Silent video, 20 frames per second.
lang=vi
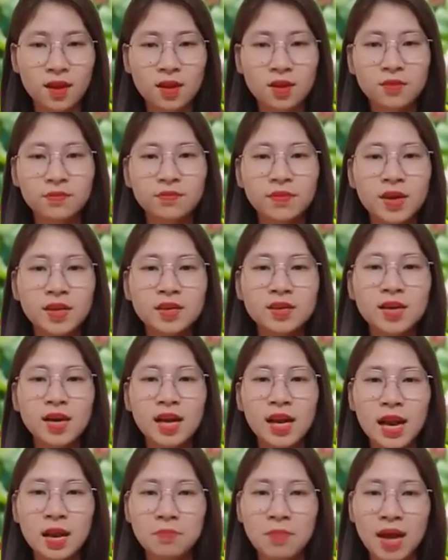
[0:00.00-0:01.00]
Với
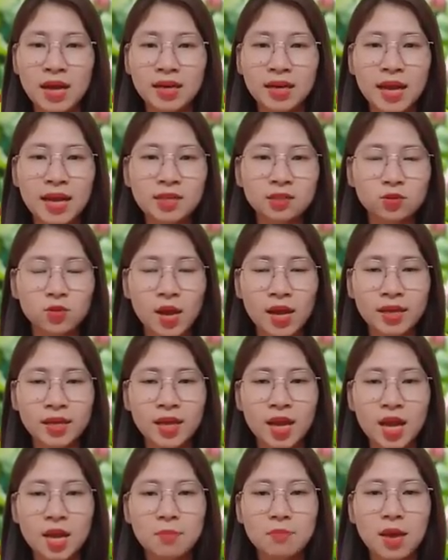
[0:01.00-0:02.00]
người làm ăn kinh doanh,
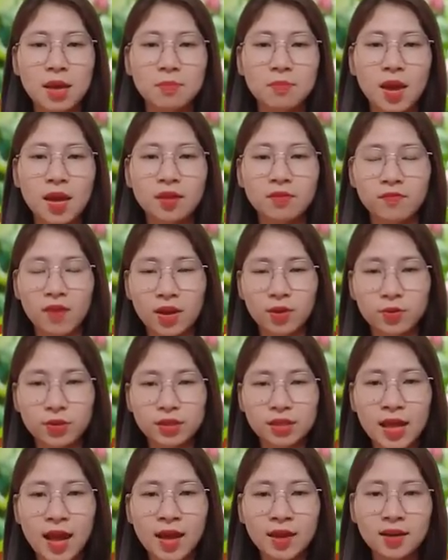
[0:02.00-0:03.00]
bản mệnh và đối
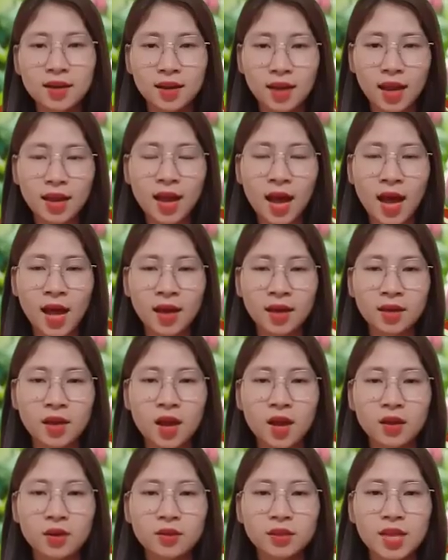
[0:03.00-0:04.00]
tác, khách hàng
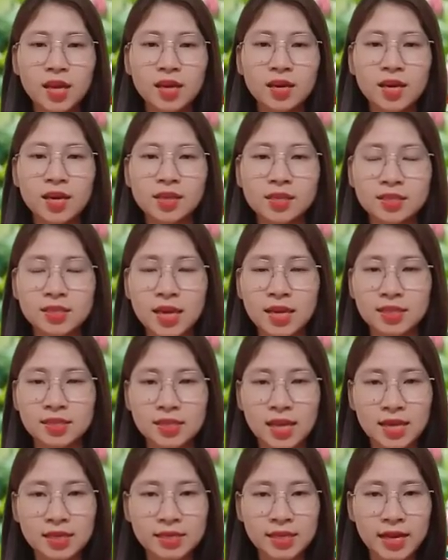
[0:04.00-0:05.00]
có thể để xảy
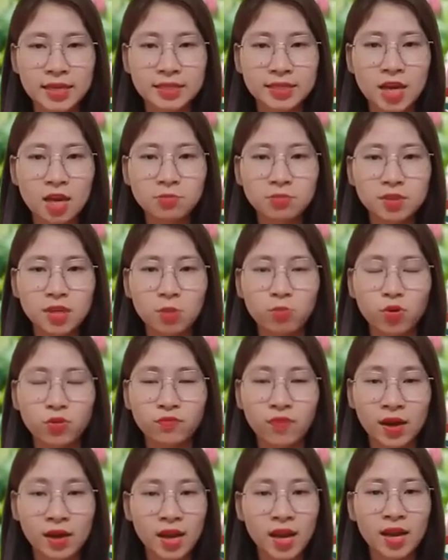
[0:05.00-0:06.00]
ra tranh chấp trong một
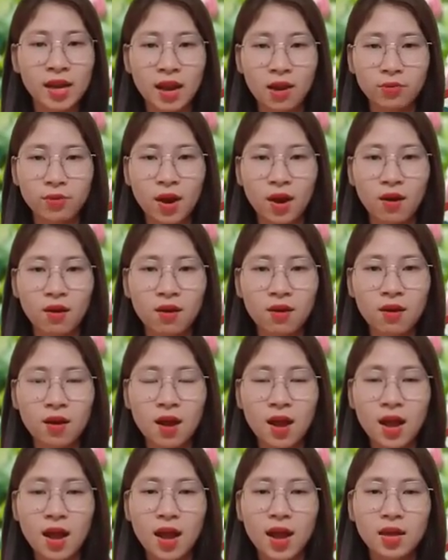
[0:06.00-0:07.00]
vấn đề nào đó.
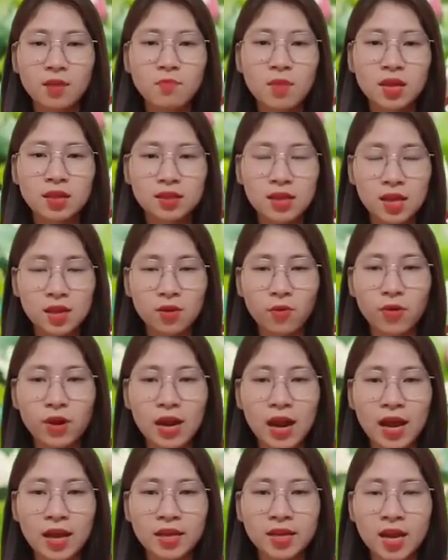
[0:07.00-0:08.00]
Hãy bình tĩnh ngồi
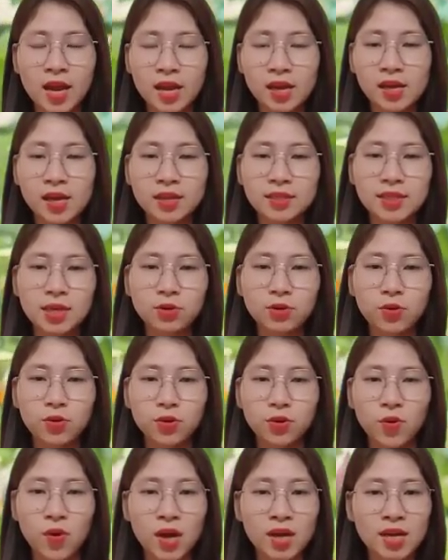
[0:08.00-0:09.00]
lại để trao
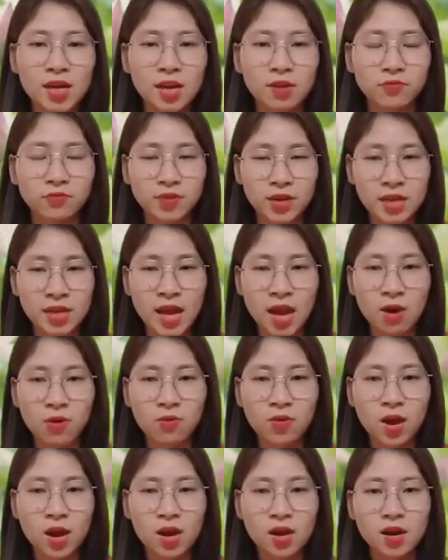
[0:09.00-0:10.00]
đổi quan điểm với
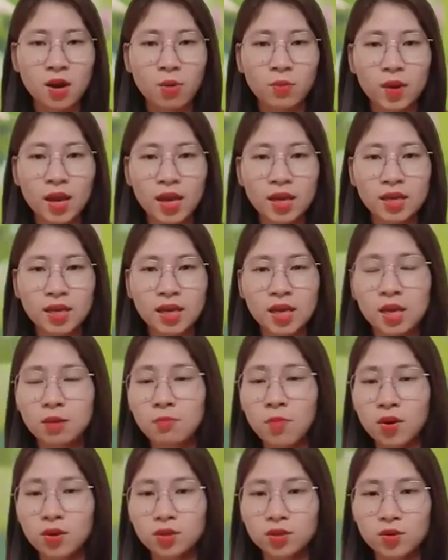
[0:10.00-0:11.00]
nhau, không nên khiến
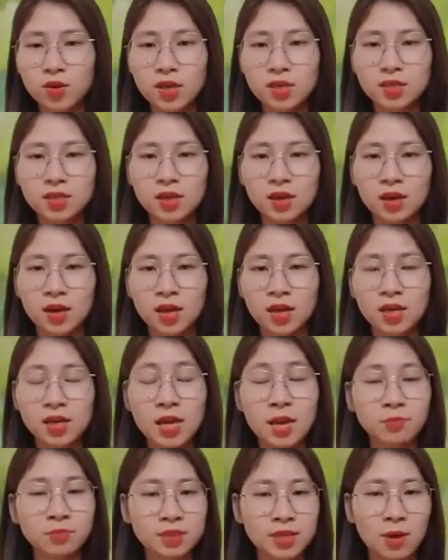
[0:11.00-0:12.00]
mọi chuyện trở nên
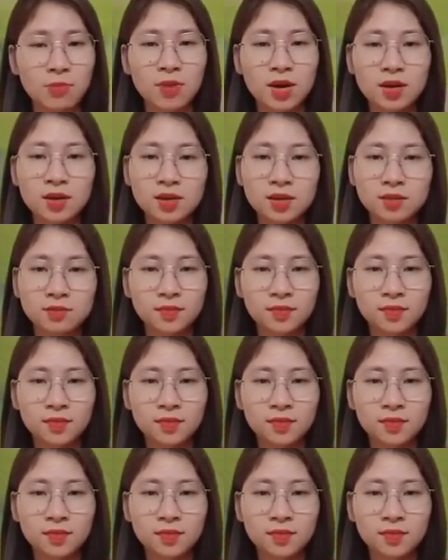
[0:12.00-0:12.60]
nghiêm trọng hơn.